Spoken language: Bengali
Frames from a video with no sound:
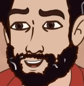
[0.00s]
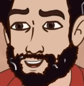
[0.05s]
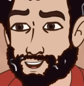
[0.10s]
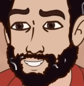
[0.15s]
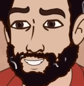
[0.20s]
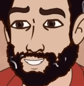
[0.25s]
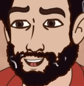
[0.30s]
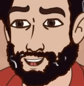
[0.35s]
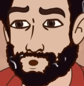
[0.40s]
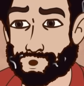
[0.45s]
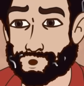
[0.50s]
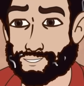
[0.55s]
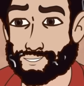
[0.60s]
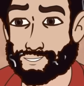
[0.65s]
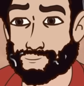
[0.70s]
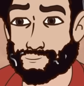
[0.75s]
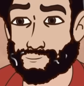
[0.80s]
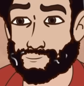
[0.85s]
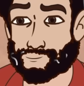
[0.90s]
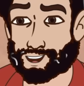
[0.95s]
হ্যাঁ বাবু
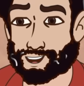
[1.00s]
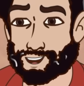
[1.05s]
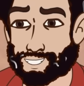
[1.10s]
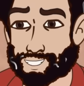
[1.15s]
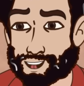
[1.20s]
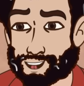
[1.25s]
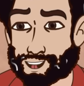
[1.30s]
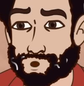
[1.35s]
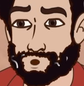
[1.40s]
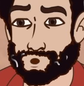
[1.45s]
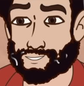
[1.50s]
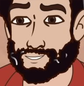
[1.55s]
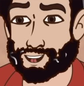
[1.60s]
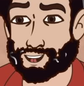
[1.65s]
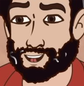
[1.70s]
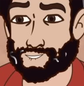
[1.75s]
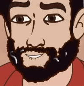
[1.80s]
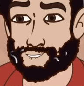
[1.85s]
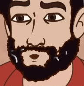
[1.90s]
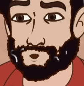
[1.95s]
আপনি
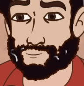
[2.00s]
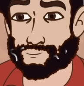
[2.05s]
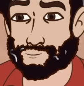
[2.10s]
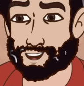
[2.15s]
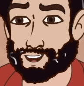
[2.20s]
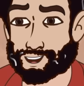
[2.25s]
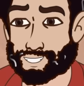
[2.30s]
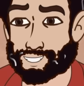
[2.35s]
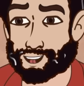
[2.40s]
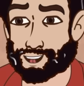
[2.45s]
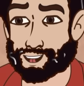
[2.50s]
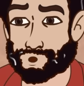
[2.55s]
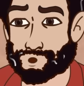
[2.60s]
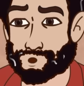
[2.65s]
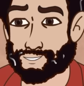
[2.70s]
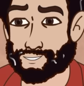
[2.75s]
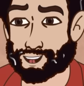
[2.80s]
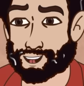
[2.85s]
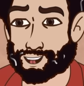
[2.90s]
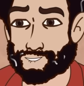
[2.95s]
এখনো অফিসে কাজ
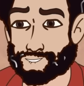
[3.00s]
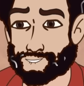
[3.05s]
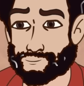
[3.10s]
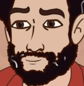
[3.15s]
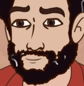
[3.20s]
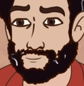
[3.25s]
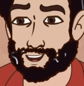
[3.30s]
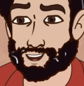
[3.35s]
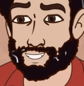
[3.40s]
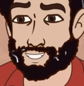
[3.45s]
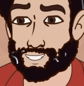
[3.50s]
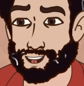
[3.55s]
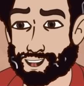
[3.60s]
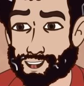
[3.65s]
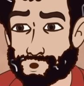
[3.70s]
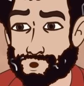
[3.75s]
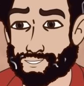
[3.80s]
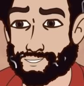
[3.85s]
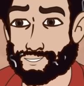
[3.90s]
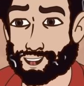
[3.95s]
করছেন
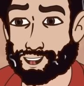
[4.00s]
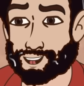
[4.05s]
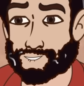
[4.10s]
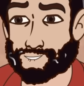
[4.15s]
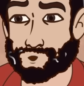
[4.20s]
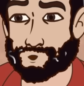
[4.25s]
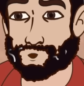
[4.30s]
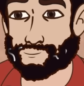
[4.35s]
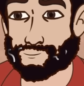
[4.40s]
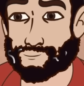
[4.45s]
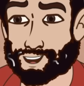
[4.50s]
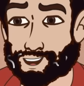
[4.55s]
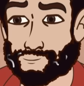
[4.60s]
বাসায় ফিরবেন না